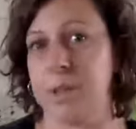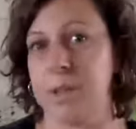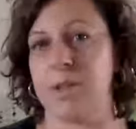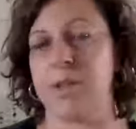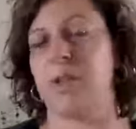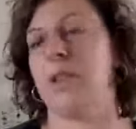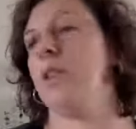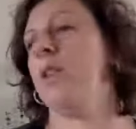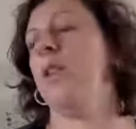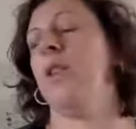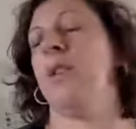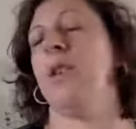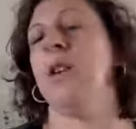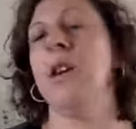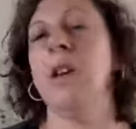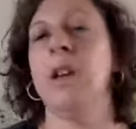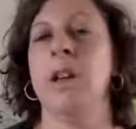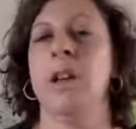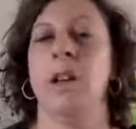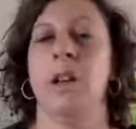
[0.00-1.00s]
parce que
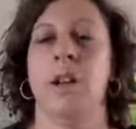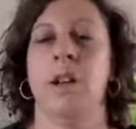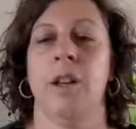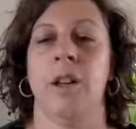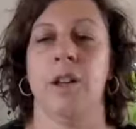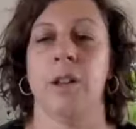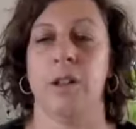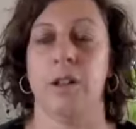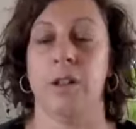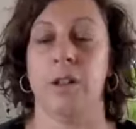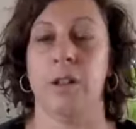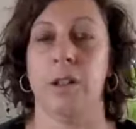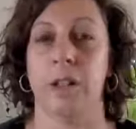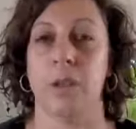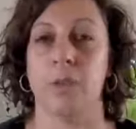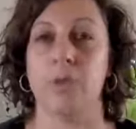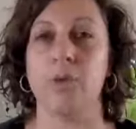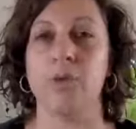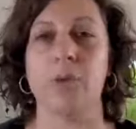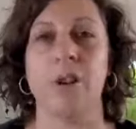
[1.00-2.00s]
euh, il
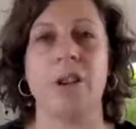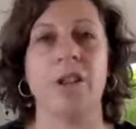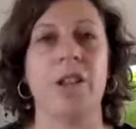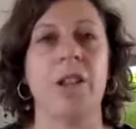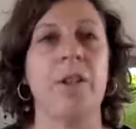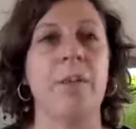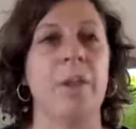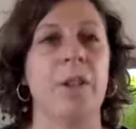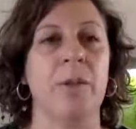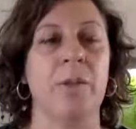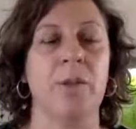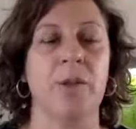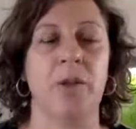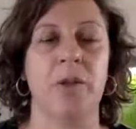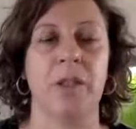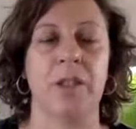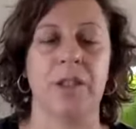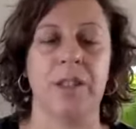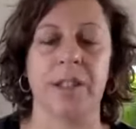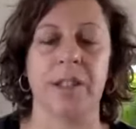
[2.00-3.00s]
y a beaucoup à gérer, par exemple, quand
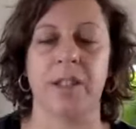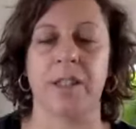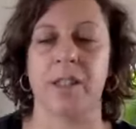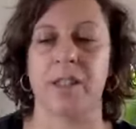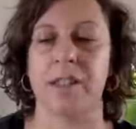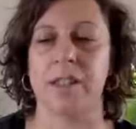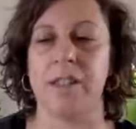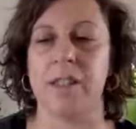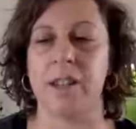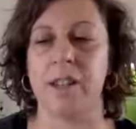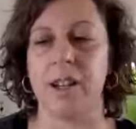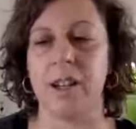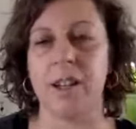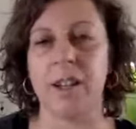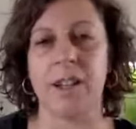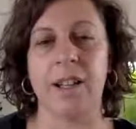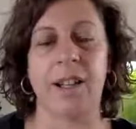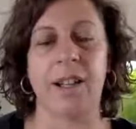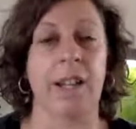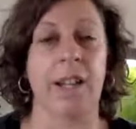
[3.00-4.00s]
on est directrice
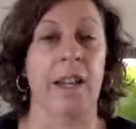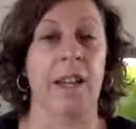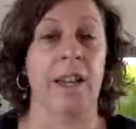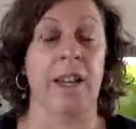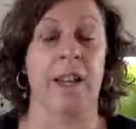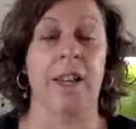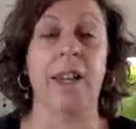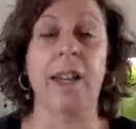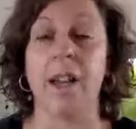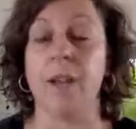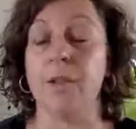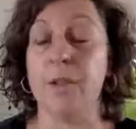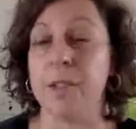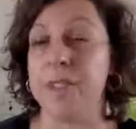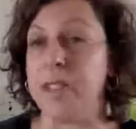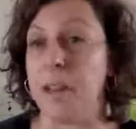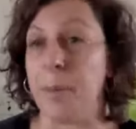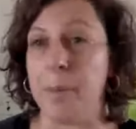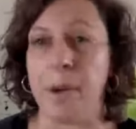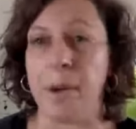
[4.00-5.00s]
d'école. Et elle
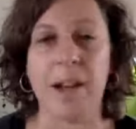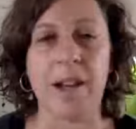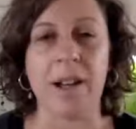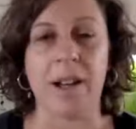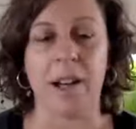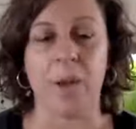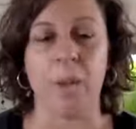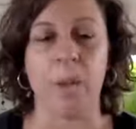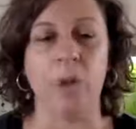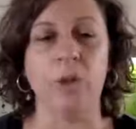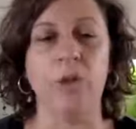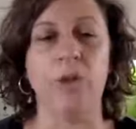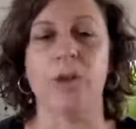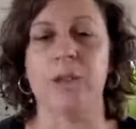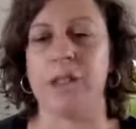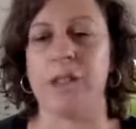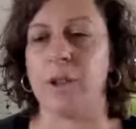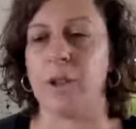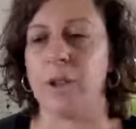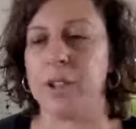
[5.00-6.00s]
fait sa part clairement,
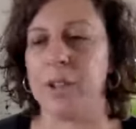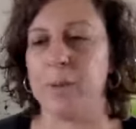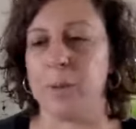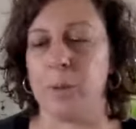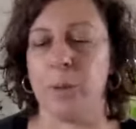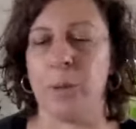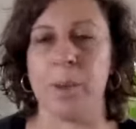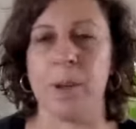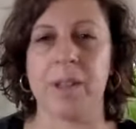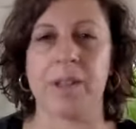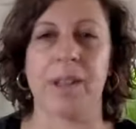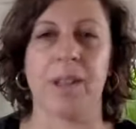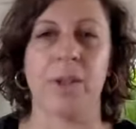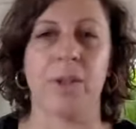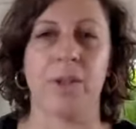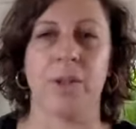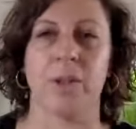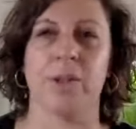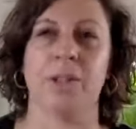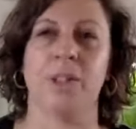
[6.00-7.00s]
donc ça, correspond pas, ça,
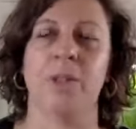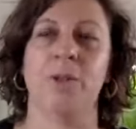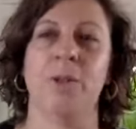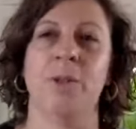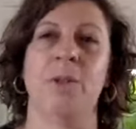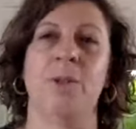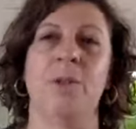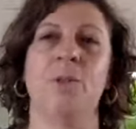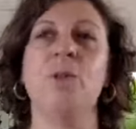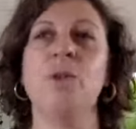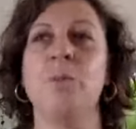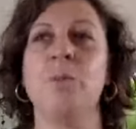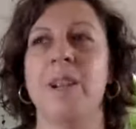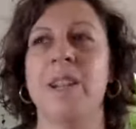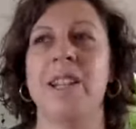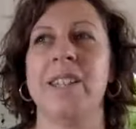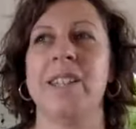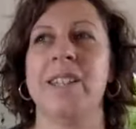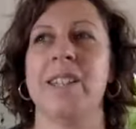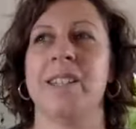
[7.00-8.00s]
ça ne touche
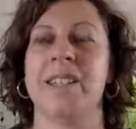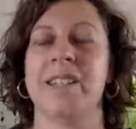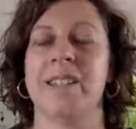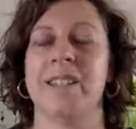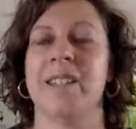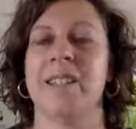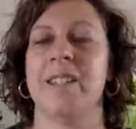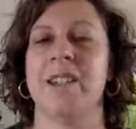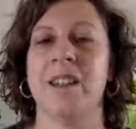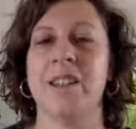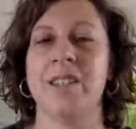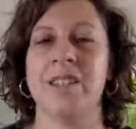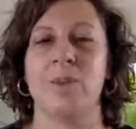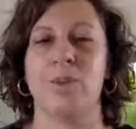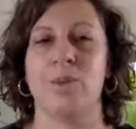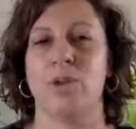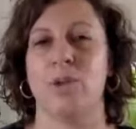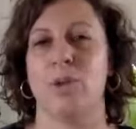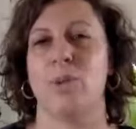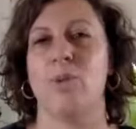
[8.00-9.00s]
pas la directrice d'école,
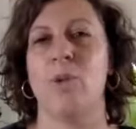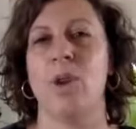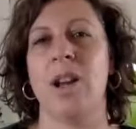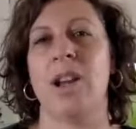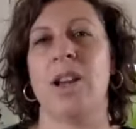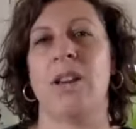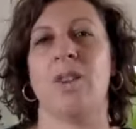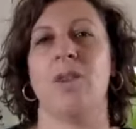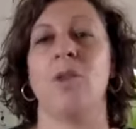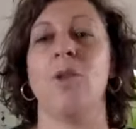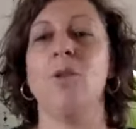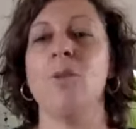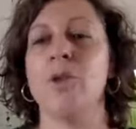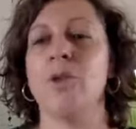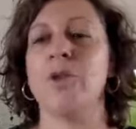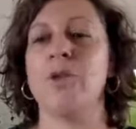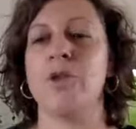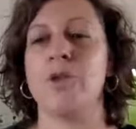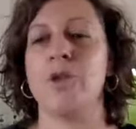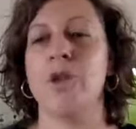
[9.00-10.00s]
c'est plutôt moi,
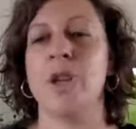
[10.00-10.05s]
comment